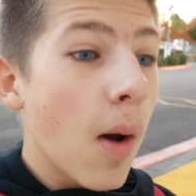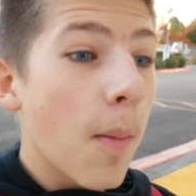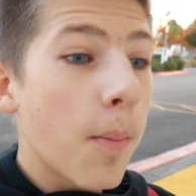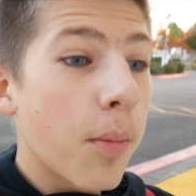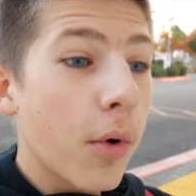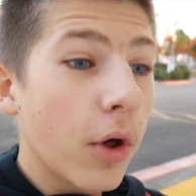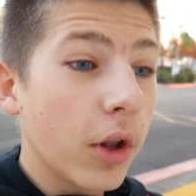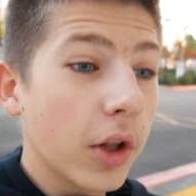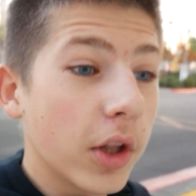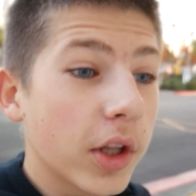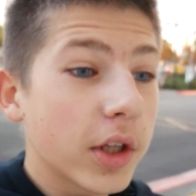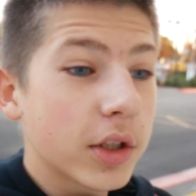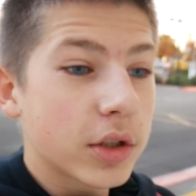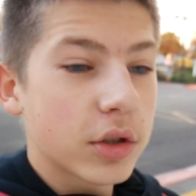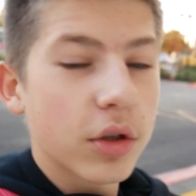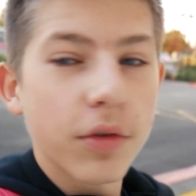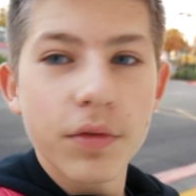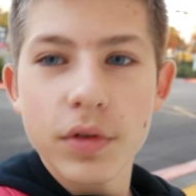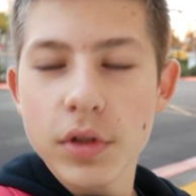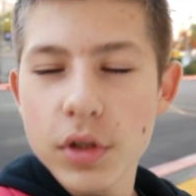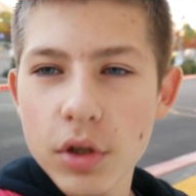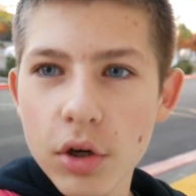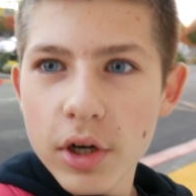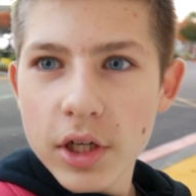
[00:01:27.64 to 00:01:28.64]
полностью
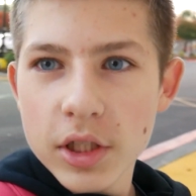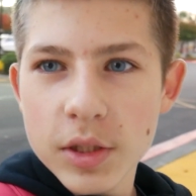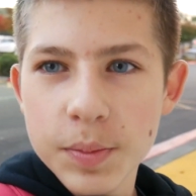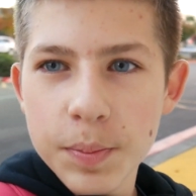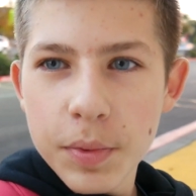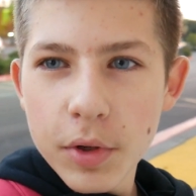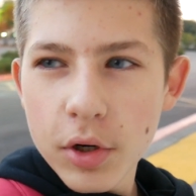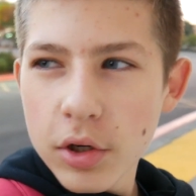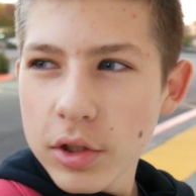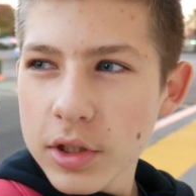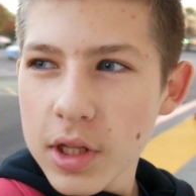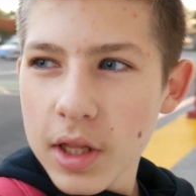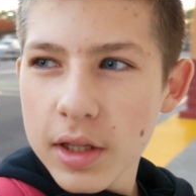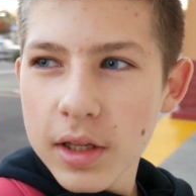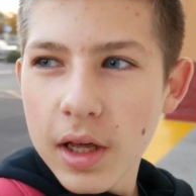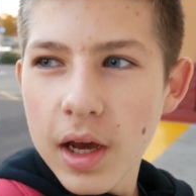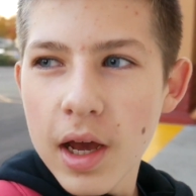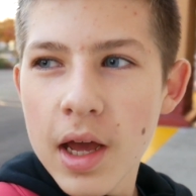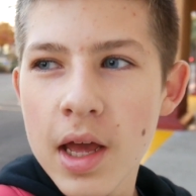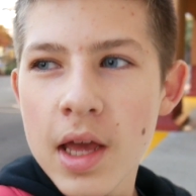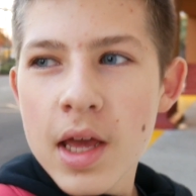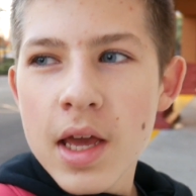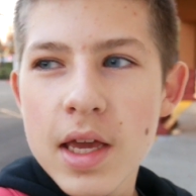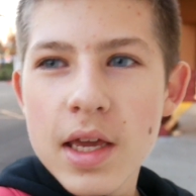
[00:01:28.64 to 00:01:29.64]
все распродано,
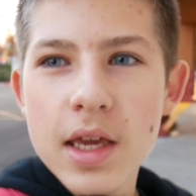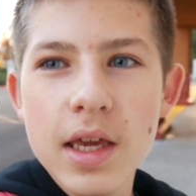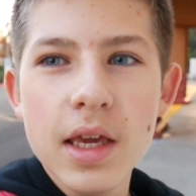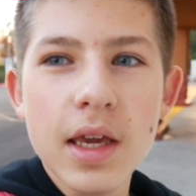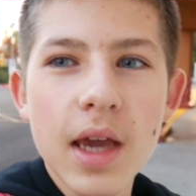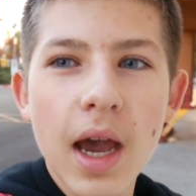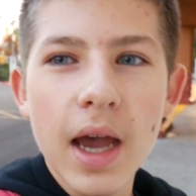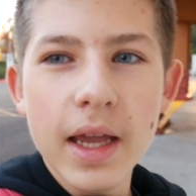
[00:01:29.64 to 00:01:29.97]
и